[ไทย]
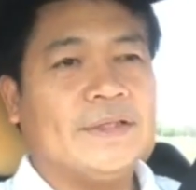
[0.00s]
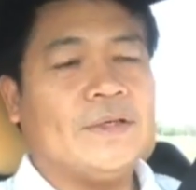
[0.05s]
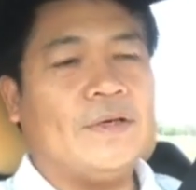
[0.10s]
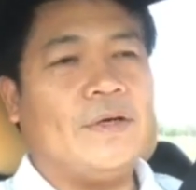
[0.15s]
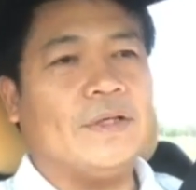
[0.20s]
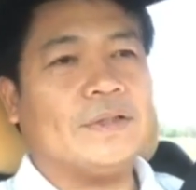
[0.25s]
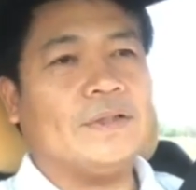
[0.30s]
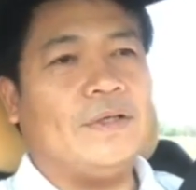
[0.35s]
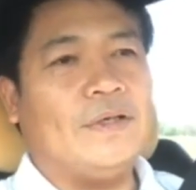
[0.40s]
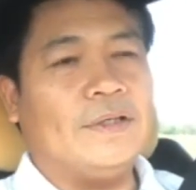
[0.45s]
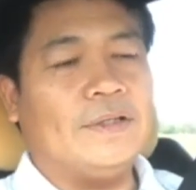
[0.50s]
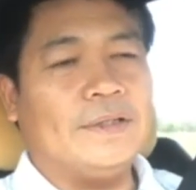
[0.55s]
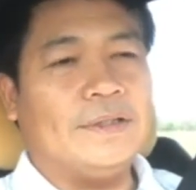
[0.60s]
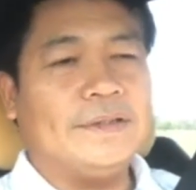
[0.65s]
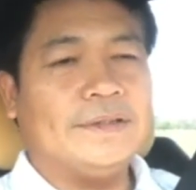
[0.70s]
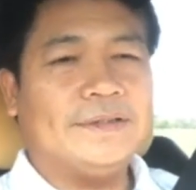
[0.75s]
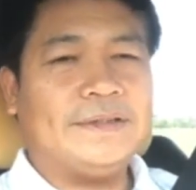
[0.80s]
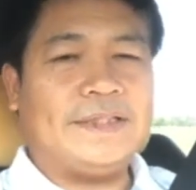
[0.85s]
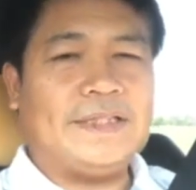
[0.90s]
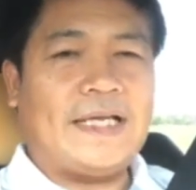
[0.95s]
กต
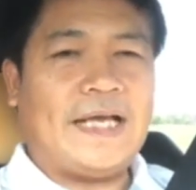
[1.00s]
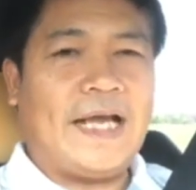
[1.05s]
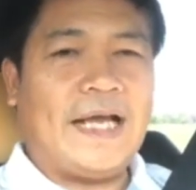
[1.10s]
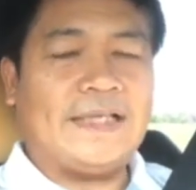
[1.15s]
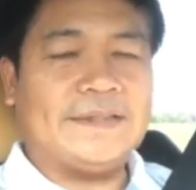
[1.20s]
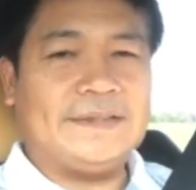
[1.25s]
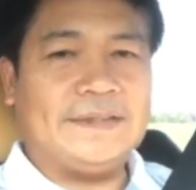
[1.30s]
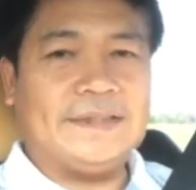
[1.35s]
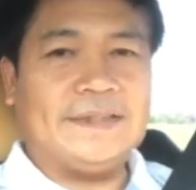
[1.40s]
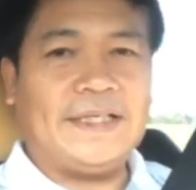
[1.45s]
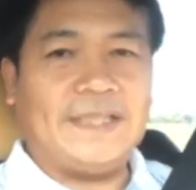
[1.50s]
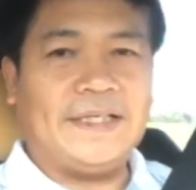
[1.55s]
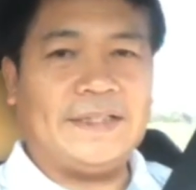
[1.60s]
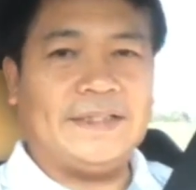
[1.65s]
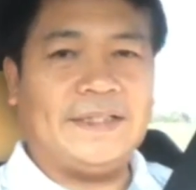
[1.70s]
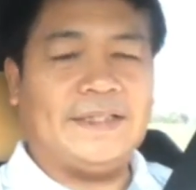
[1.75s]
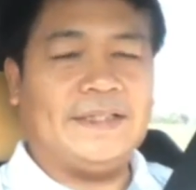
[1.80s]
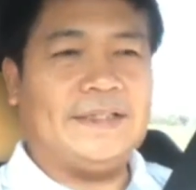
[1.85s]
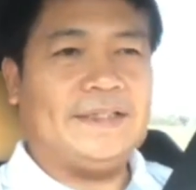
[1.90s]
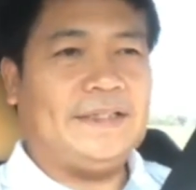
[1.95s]
สี่ห้าสีเกต
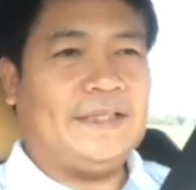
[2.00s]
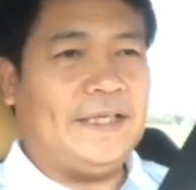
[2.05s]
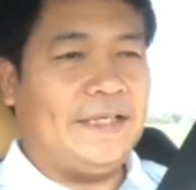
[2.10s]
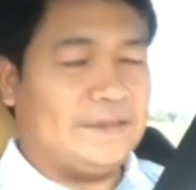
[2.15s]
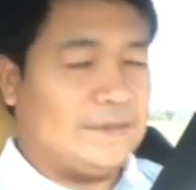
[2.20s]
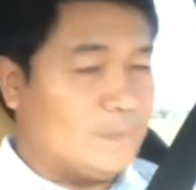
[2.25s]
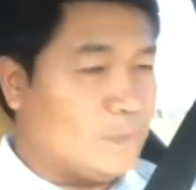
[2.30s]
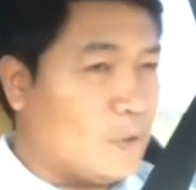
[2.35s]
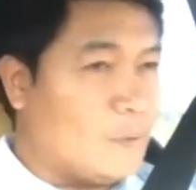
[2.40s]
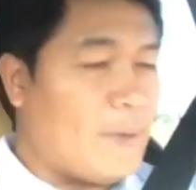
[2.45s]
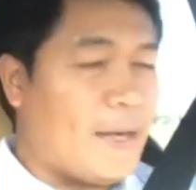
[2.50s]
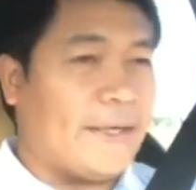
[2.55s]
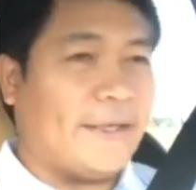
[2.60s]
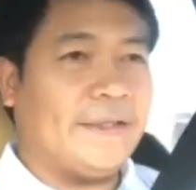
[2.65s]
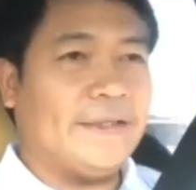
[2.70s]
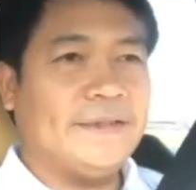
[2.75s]
เนี่ยยี่สิบกว่าใบ